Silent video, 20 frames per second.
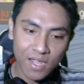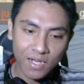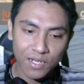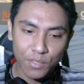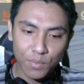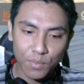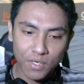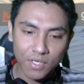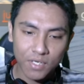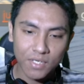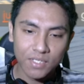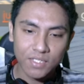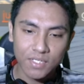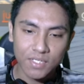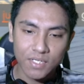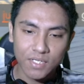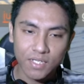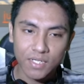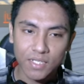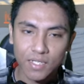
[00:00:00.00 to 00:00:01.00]
Dimana di
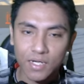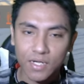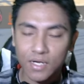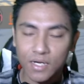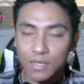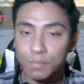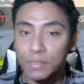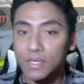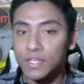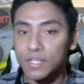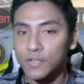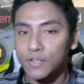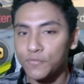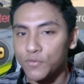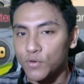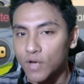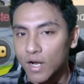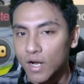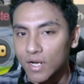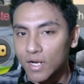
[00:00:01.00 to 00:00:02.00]
sini kita akan
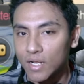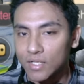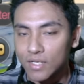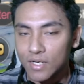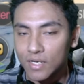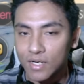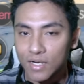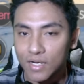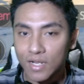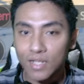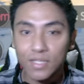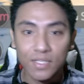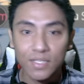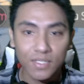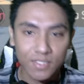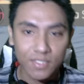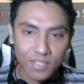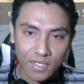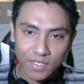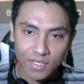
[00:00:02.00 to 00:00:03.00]
mereview karakter
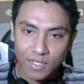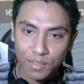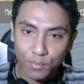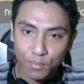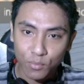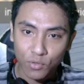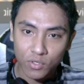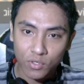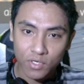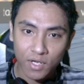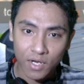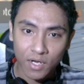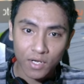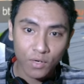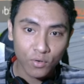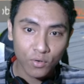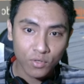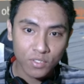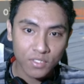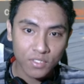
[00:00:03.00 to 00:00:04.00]
gratisan ya, modal
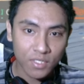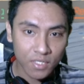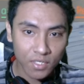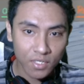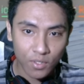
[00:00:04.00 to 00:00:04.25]
login